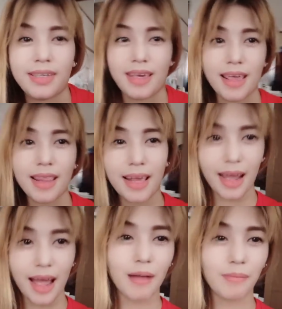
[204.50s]
Yan ang
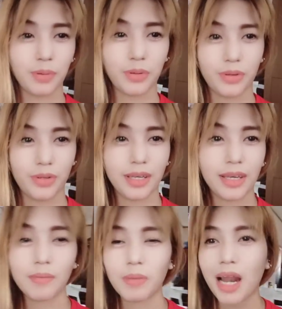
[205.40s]
hapon.
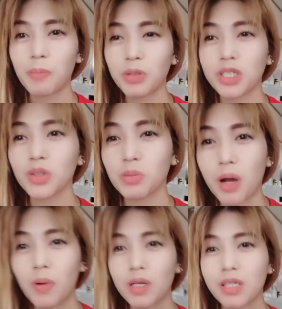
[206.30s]
Bigla po siyang
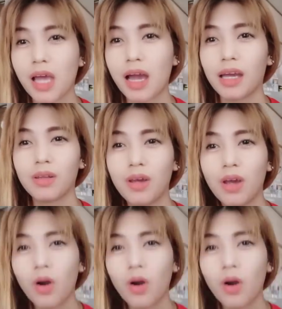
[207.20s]
tumawag sa akin.